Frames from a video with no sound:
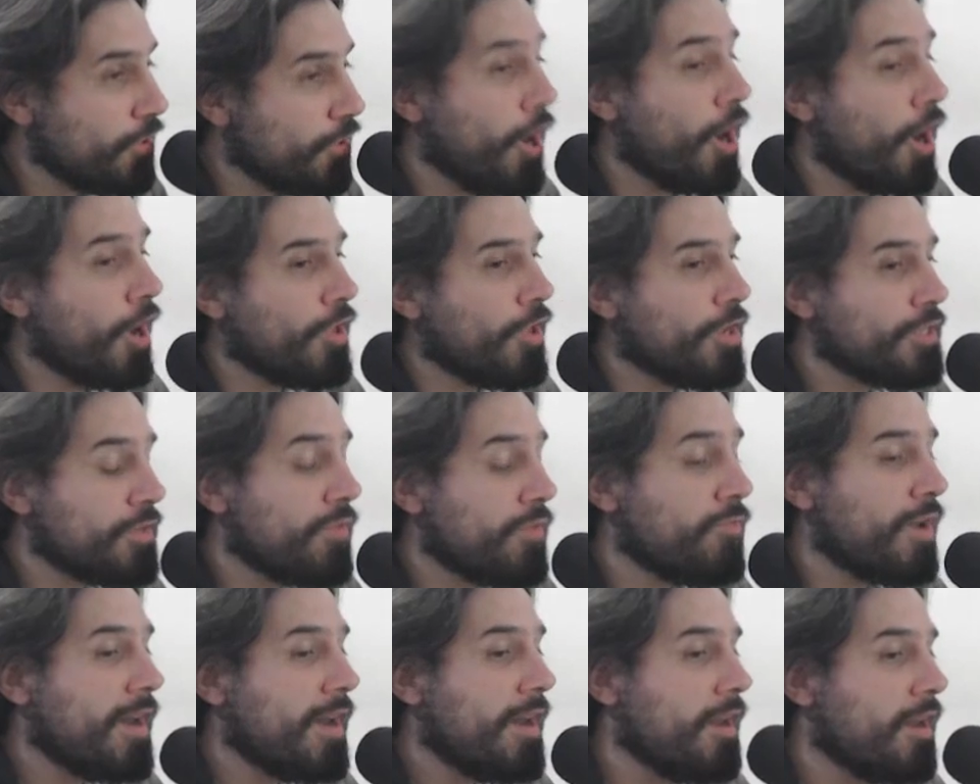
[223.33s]
No, no, eso
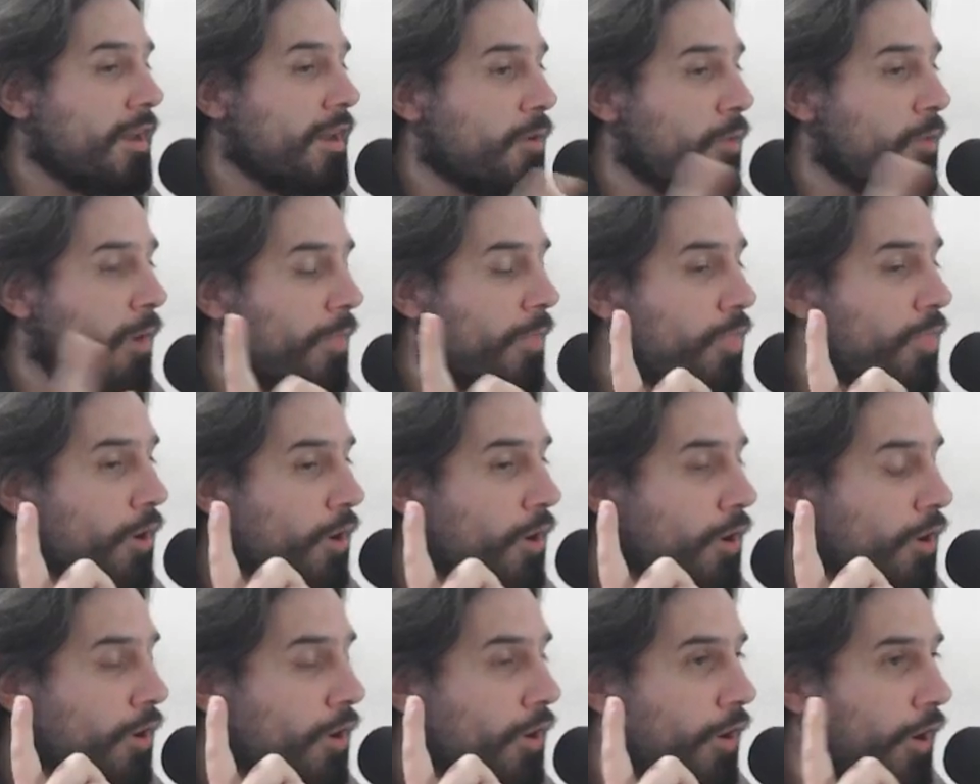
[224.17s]
fue, en el,
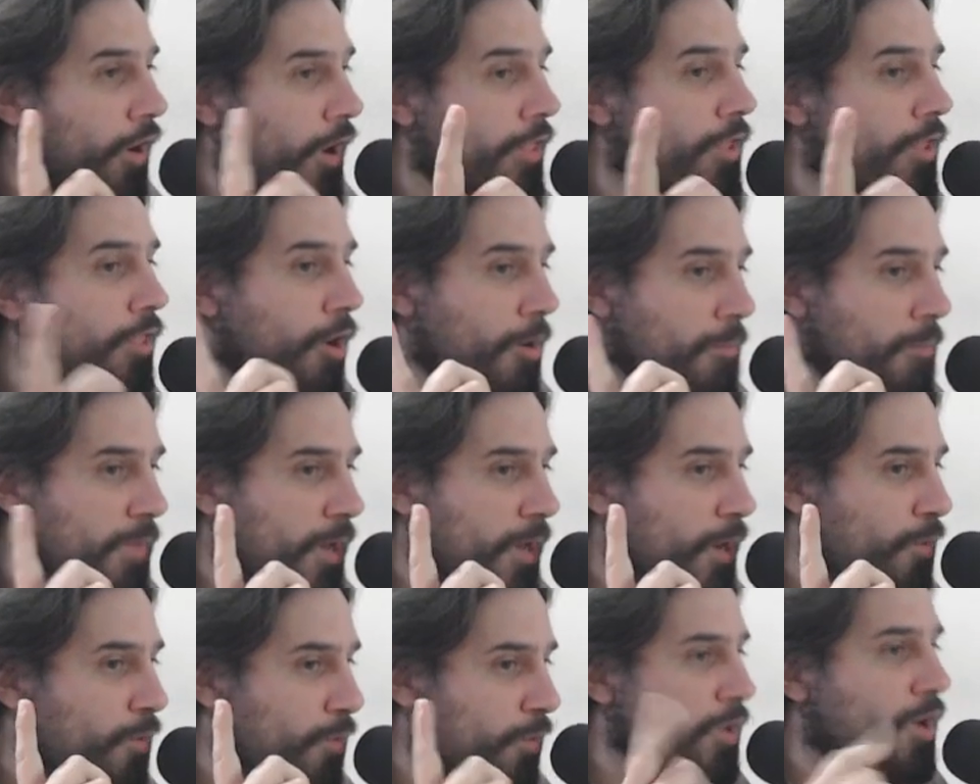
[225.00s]
cuando. Ah, fue
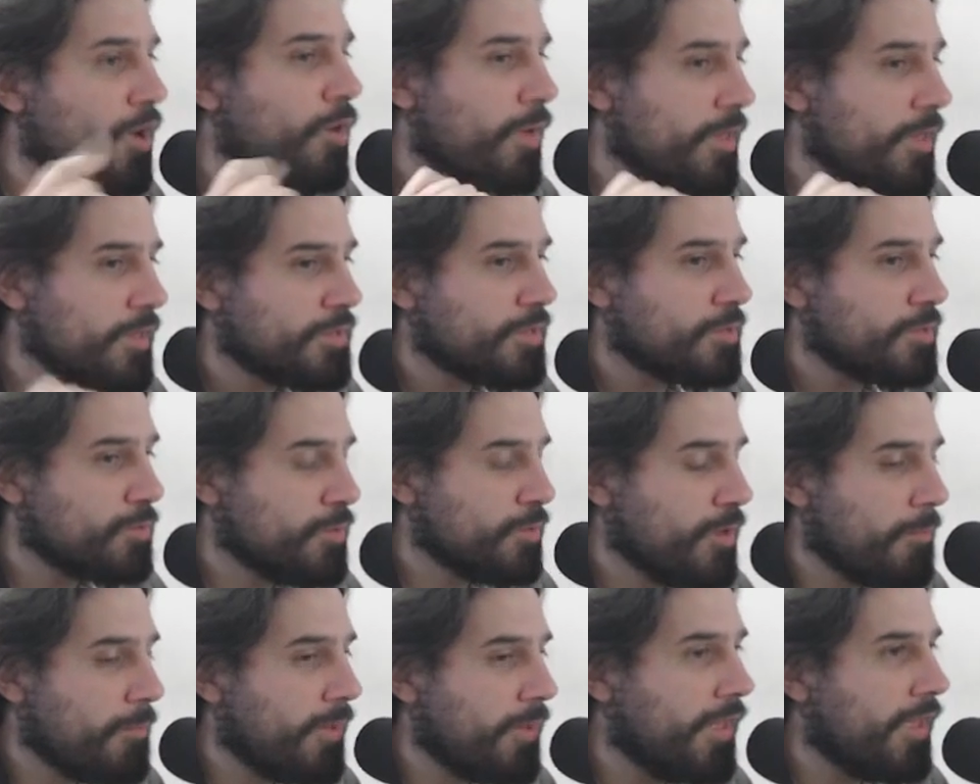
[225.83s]
2001, cuando hizo su
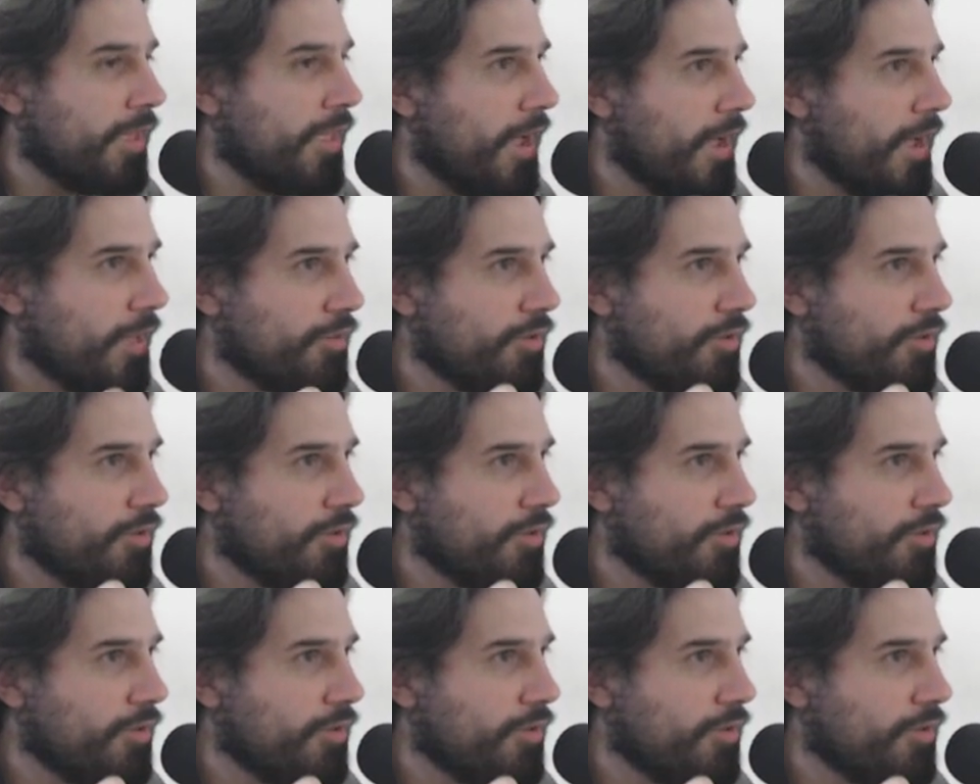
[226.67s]
despedida.